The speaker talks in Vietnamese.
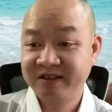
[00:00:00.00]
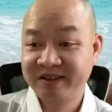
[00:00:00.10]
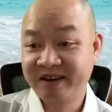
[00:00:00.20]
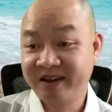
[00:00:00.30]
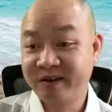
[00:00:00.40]

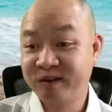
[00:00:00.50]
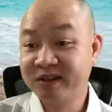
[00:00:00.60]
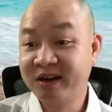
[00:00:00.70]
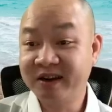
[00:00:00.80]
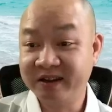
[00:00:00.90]
cái này khó
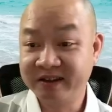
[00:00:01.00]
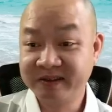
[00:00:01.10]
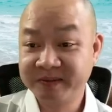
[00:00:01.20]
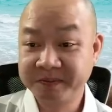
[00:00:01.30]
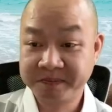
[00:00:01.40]
trả lời,
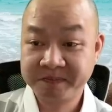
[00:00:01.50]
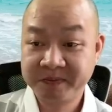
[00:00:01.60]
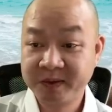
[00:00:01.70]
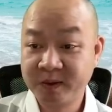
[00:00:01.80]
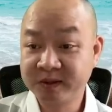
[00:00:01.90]

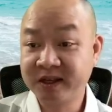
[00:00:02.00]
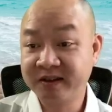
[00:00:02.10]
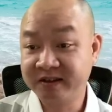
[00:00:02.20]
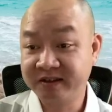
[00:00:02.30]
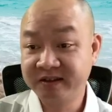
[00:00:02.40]
khó trả
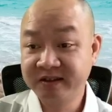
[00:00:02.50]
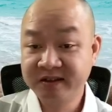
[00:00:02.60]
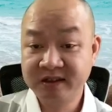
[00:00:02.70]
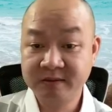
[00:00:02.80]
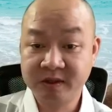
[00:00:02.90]
lời.
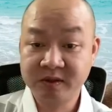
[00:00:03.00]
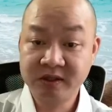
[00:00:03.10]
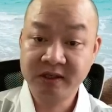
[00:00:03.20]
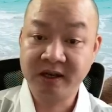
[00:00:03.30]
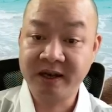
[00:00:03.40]
Nhưng mà tôi
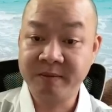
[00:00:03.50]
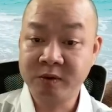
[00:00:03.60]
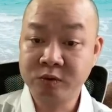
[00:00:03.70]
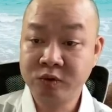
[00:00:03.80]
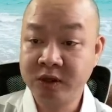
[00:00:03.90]
xin kể lại một
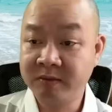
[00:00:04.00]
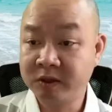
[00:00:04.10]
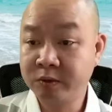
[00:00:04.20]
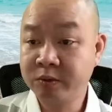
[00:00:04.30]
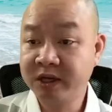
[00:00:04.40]
câu chuyện mà
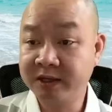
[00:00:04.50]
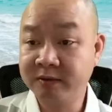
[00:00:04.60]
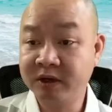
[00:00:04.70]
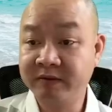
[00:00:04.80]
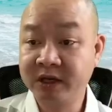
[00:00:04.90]
tôi cũng kể
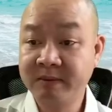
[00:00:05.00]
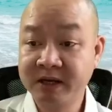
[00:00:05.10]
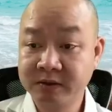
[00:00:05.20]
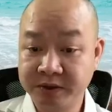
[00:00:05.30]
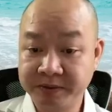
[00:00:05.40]
nhiều lần với các
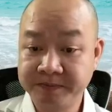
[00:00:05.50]
bác rồi.